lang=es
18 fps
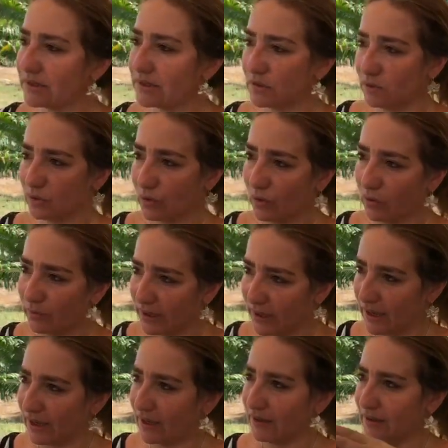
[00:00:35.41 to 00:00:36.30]
si uno
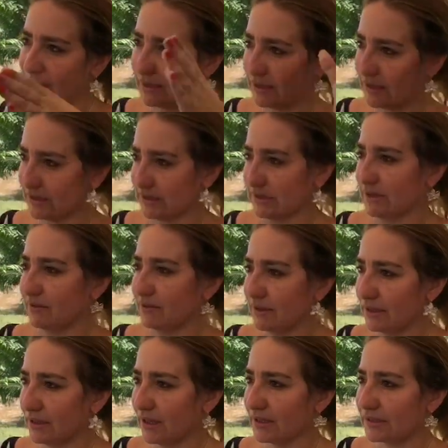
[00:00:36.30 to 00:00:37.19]
viaja de aquí de
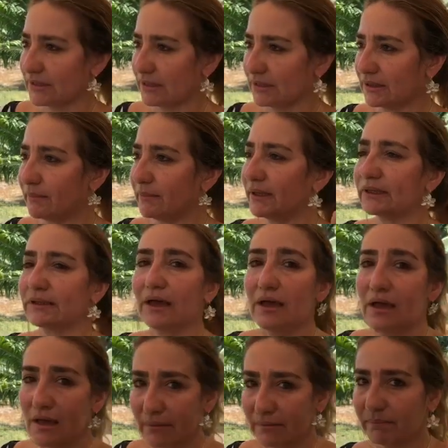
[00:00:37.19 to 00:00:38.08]
Sevilla a Santa Marta,
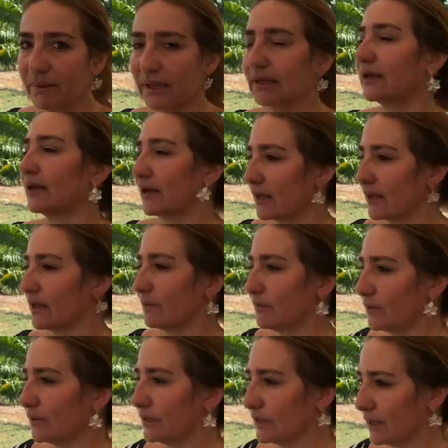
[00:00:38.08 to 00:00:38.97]
ve que hay
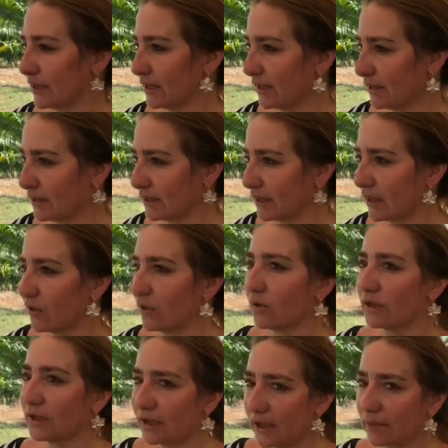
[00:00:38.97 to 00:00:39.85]
árboles ya
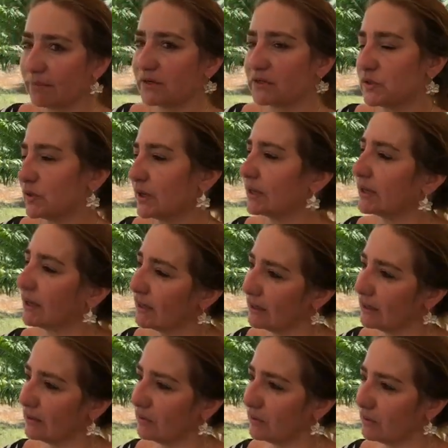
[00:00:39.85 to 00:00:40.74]
erradicados y que hay personas que
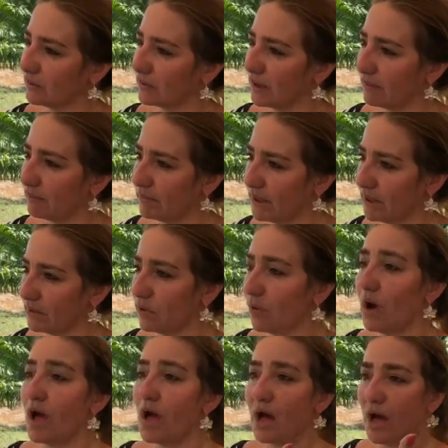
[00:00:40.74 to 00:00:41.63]
han ido
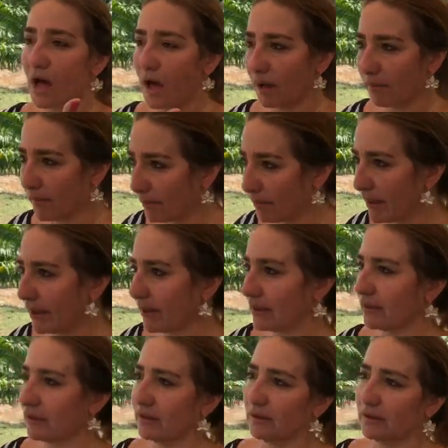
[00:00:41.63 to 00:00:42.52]
cambiando a
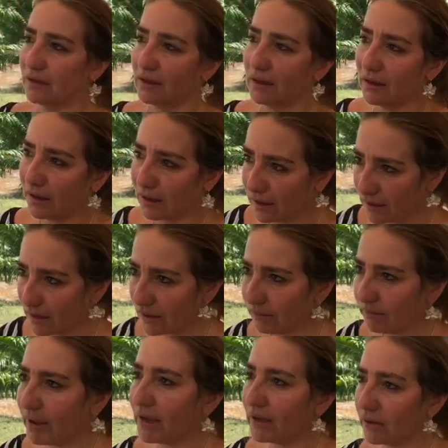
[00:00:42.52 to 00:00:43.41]
papaya, a
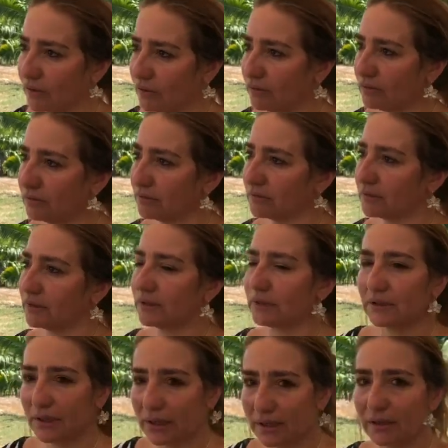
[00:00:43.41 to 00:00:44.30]
mango,
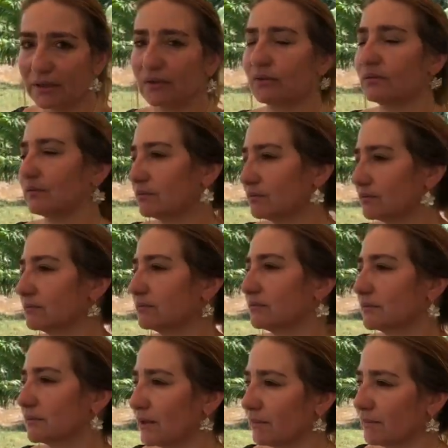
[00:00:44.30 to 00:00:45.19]
han ido
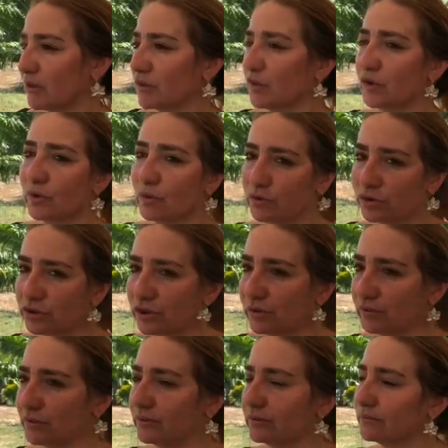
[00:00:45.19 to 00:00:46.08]
cambiando Una de cultivo.
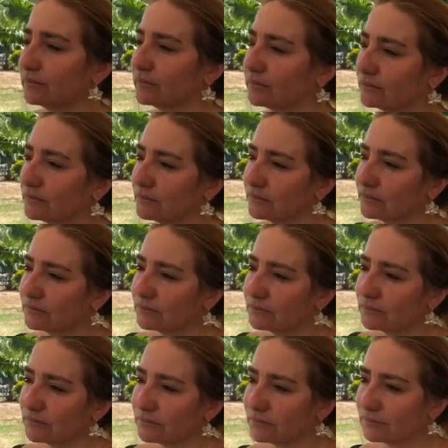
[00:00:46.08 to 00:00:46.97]
pregunta, ¿el
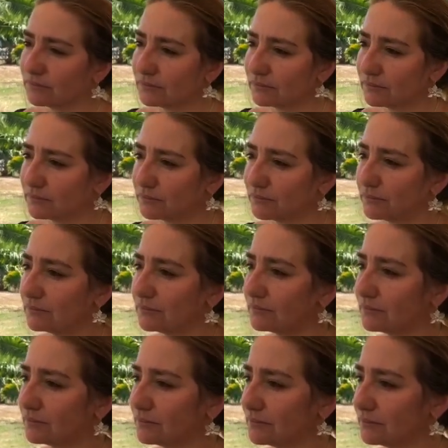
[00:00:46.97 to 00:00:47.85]
consumidor
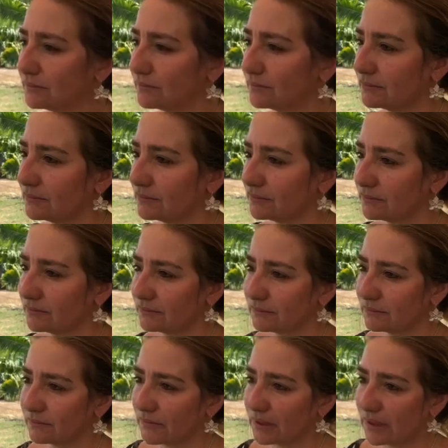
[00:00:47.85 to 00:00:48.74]
qué, qué efecto
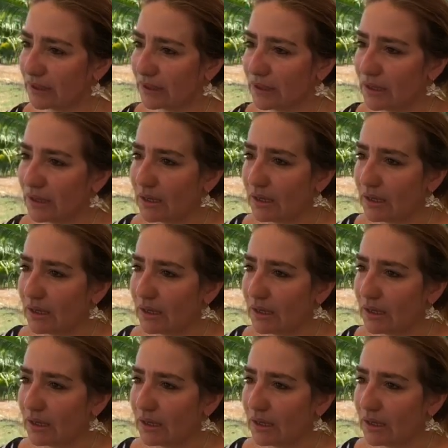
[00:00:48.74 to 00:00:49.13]
tiene?